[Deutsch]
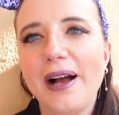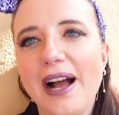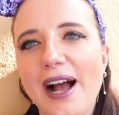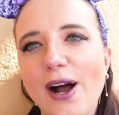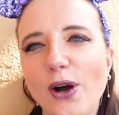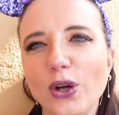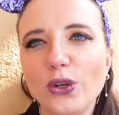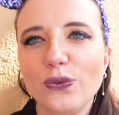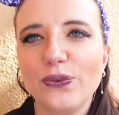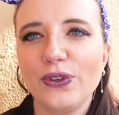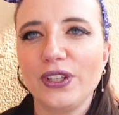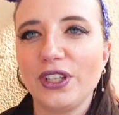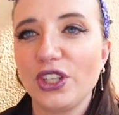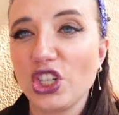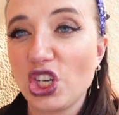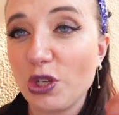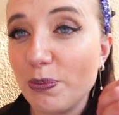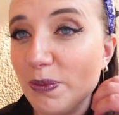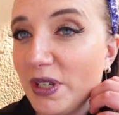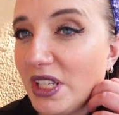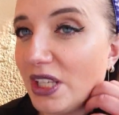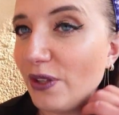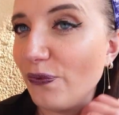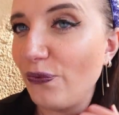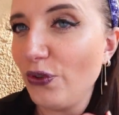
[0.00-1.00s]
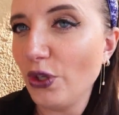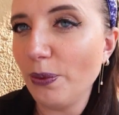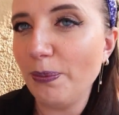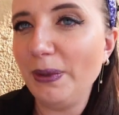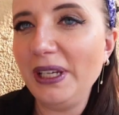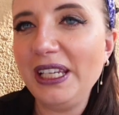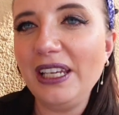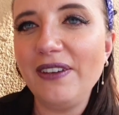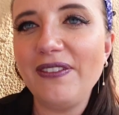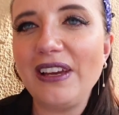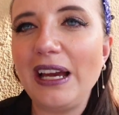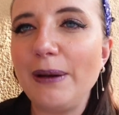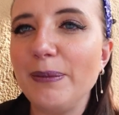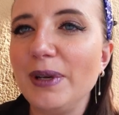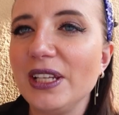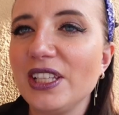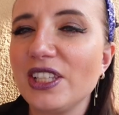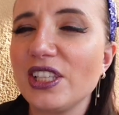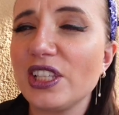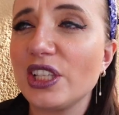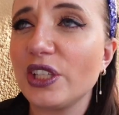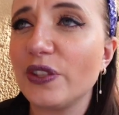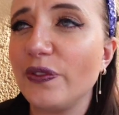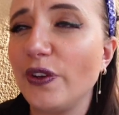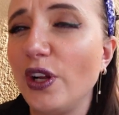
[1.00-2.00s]
Outfit geschmissen für Mini. Wir haben
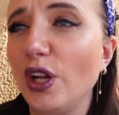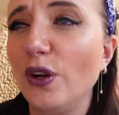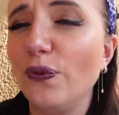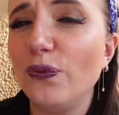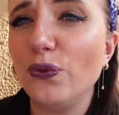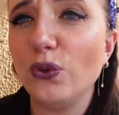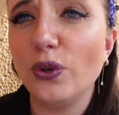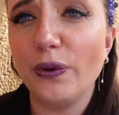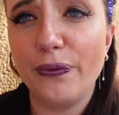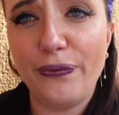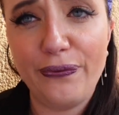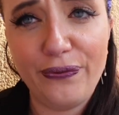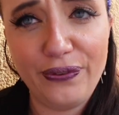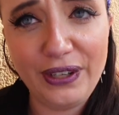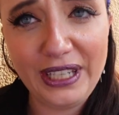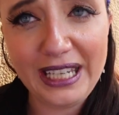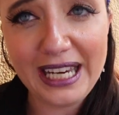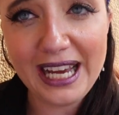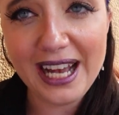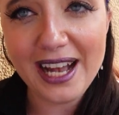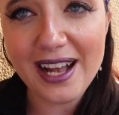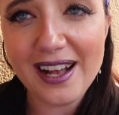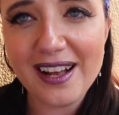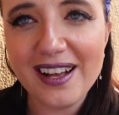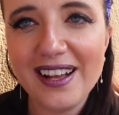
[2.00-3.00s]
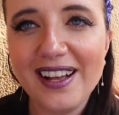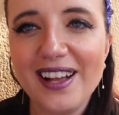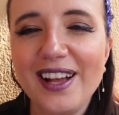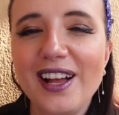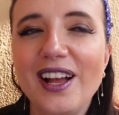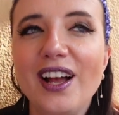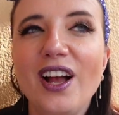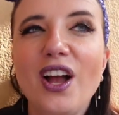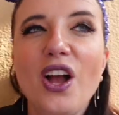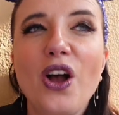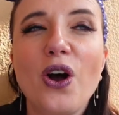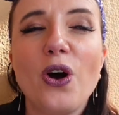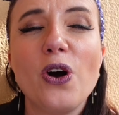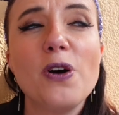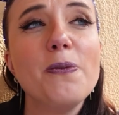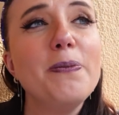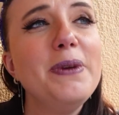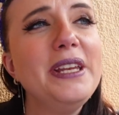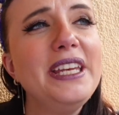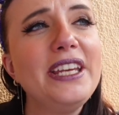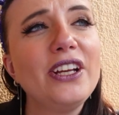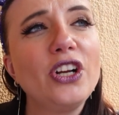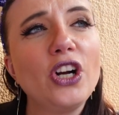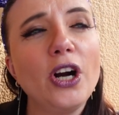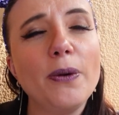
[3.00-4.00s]
jetzt 12.04 Uhr und
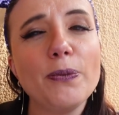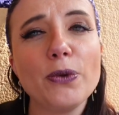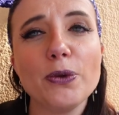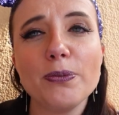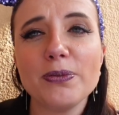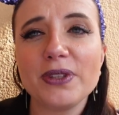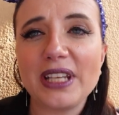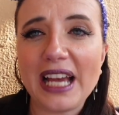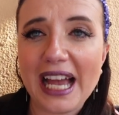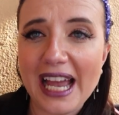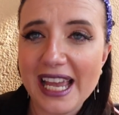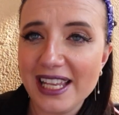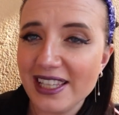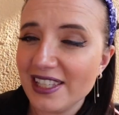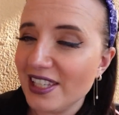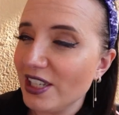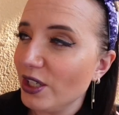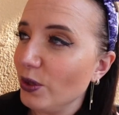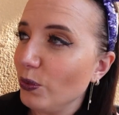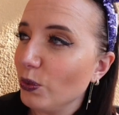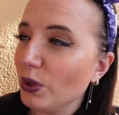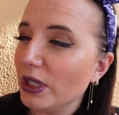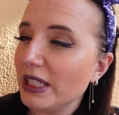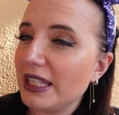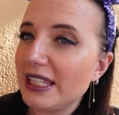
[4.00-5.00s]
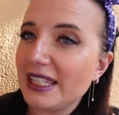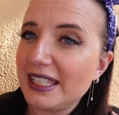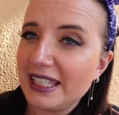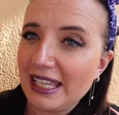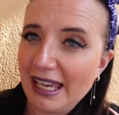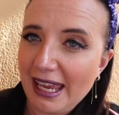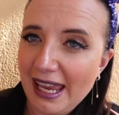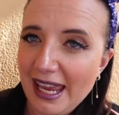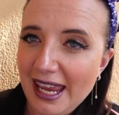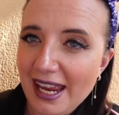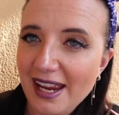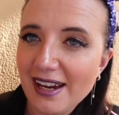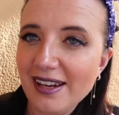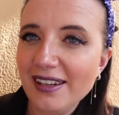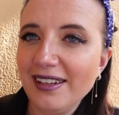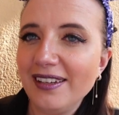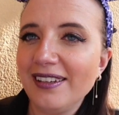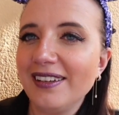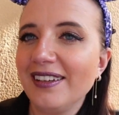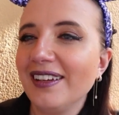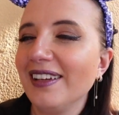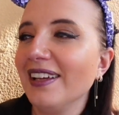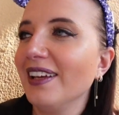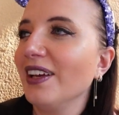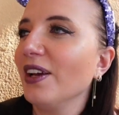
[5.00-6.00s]
Mini kommt um 13.10
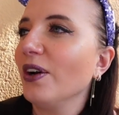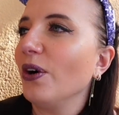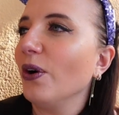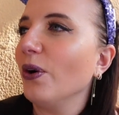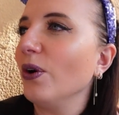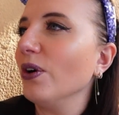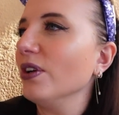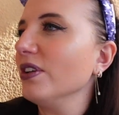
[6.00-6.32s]
Uhr.